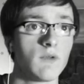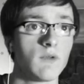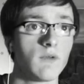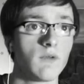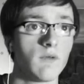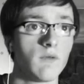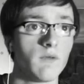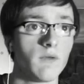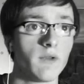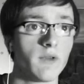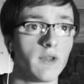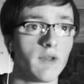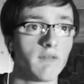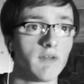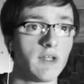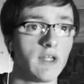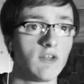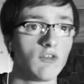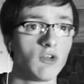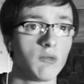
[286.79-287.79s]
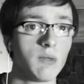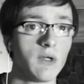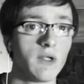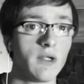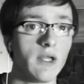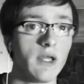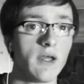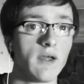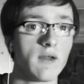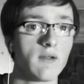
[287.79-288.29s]
So, jetzt haben wir den schon mal.
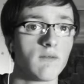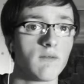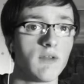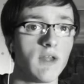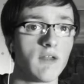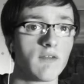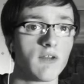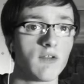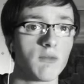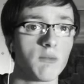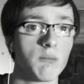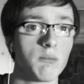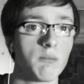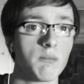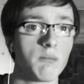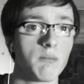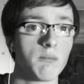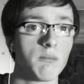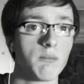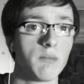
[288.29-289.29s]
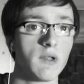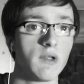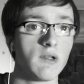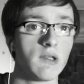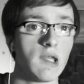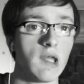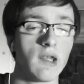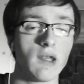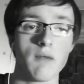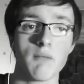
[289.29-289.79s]
Ja, und der ist aus dem Bild,
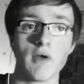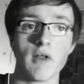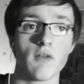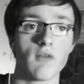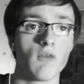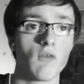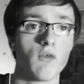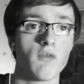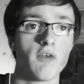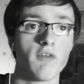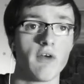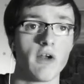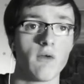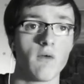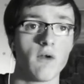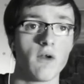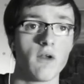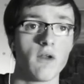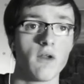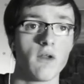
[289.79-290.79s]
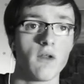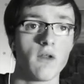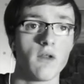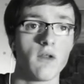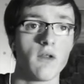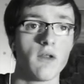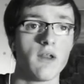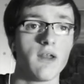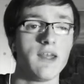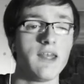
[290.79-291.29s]
der hat aber zu viel verloren.
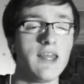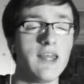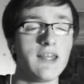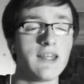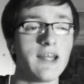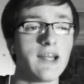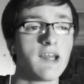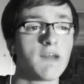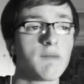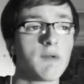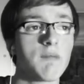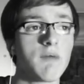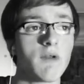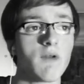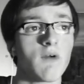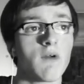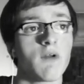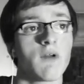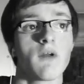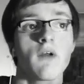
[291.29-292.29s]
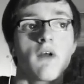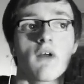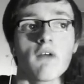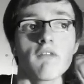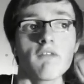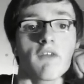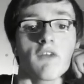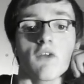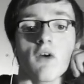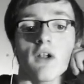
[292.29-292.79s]
Nee, der lebt immer noch.
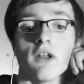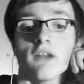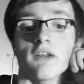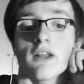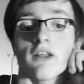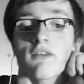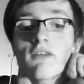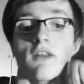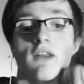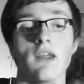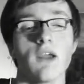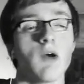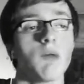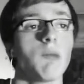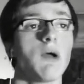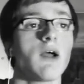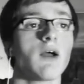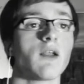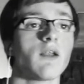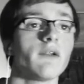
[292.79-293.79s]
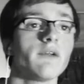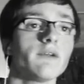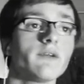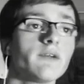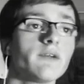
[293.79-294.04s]
Wie soll ich das denn hier auch machen?